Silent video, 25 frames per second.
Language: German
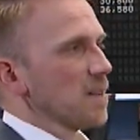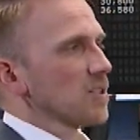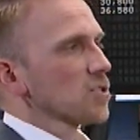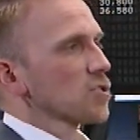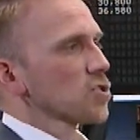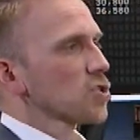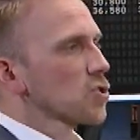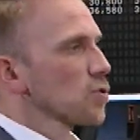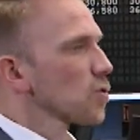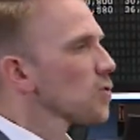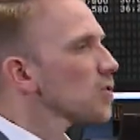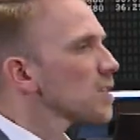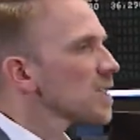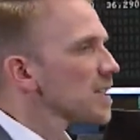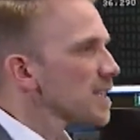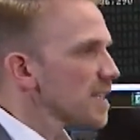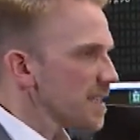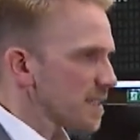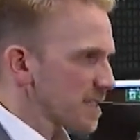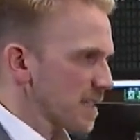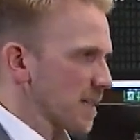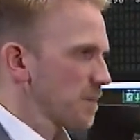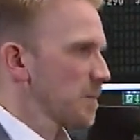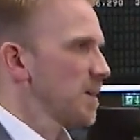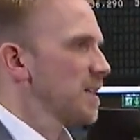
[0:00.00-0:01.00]
schluckt,
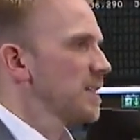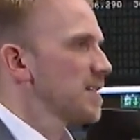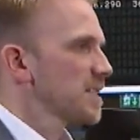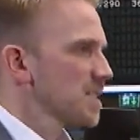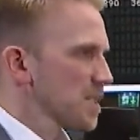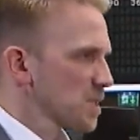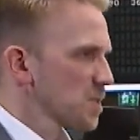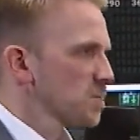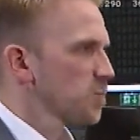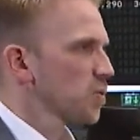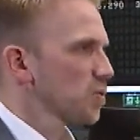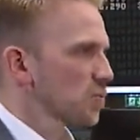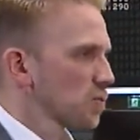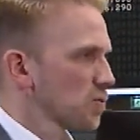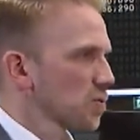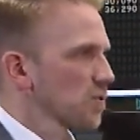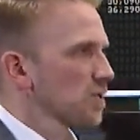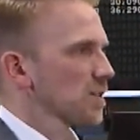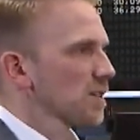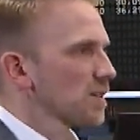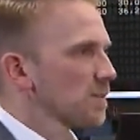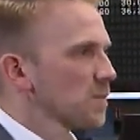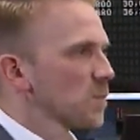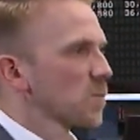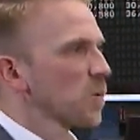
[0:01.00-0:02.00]
ich sag mal, dieses
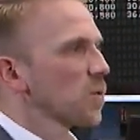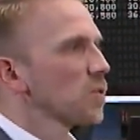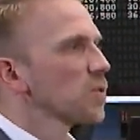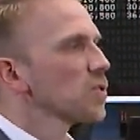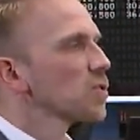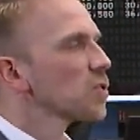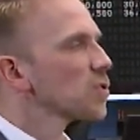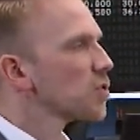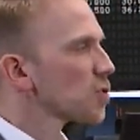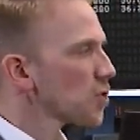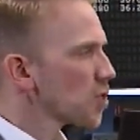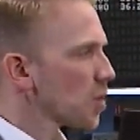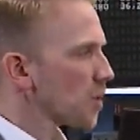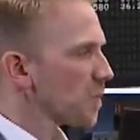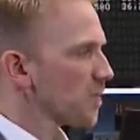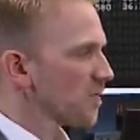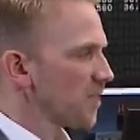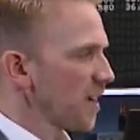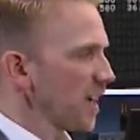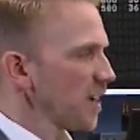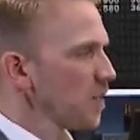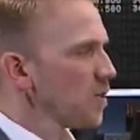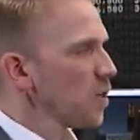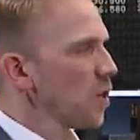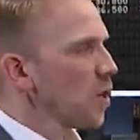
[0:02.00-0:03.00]
Produkt im Grunde genommen
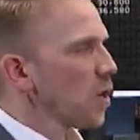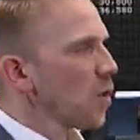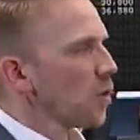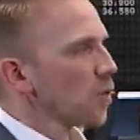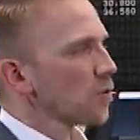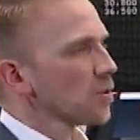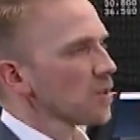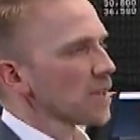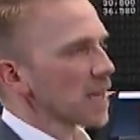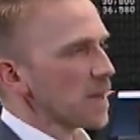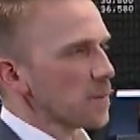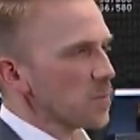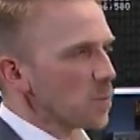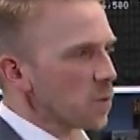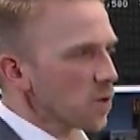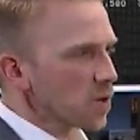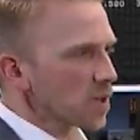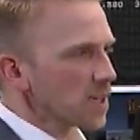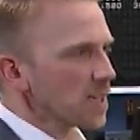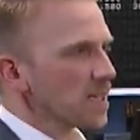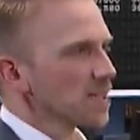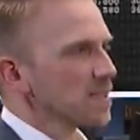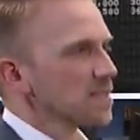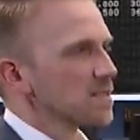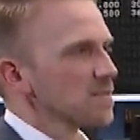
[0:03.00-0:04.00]
weg und
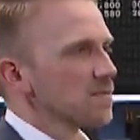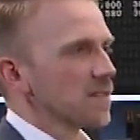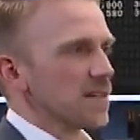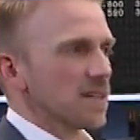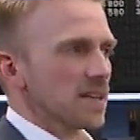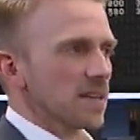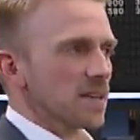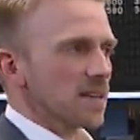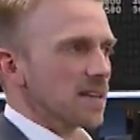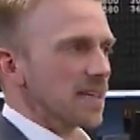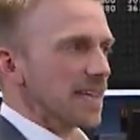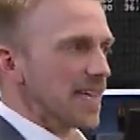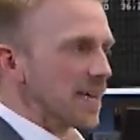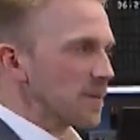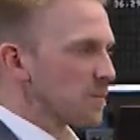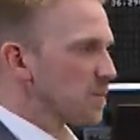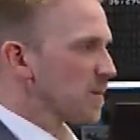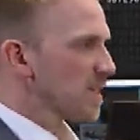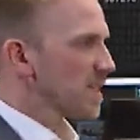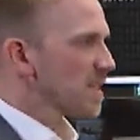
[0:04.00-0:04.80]
ermöglicht es, wenn eben